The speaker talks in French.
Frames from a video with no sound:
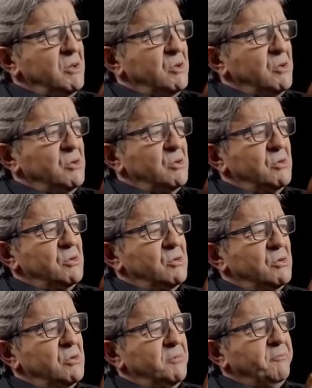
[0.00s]

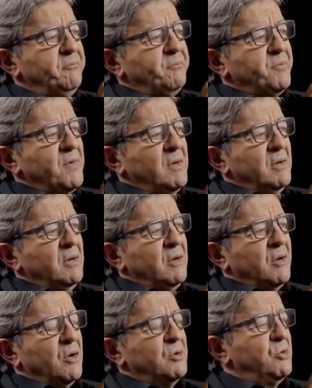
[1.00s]

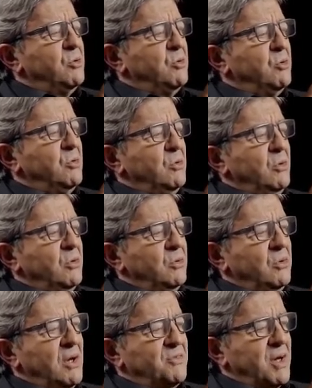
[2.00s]
quand
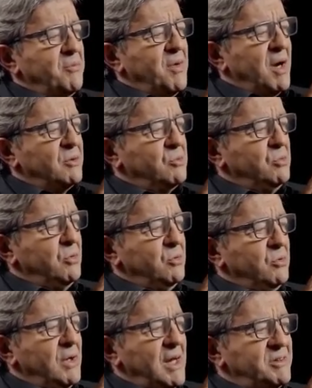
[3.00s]
la Wehrmacht ou,
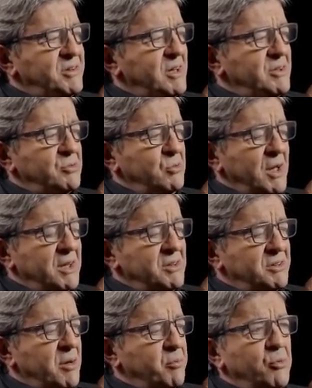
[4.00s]
le, la SS ou la
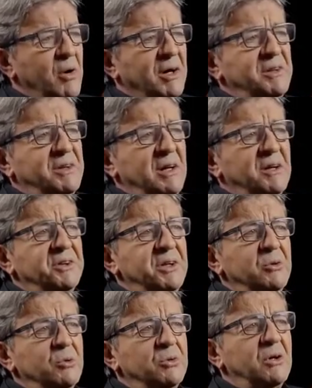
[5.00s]
Gestapo arrêtaient l'un
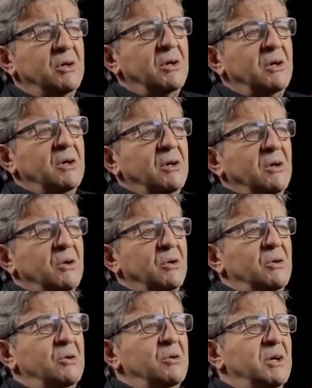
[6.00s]
des nôtres
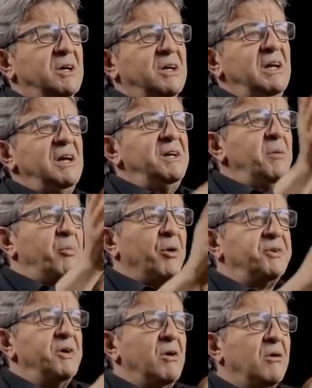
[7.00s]
et qu'ils les
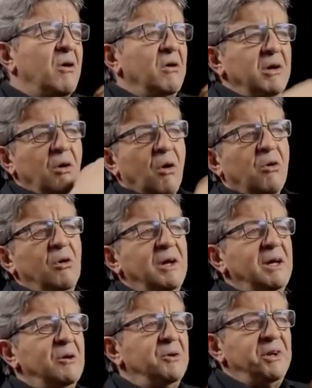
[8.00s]
déportaient en camp, ils leur
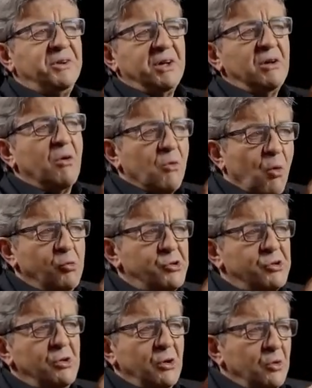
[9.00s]
collaient des triangles
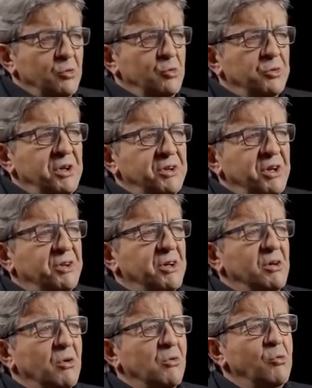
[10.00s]
rouges. Nous, on était
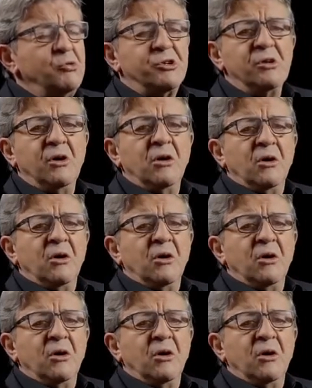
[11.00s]
triangles rouges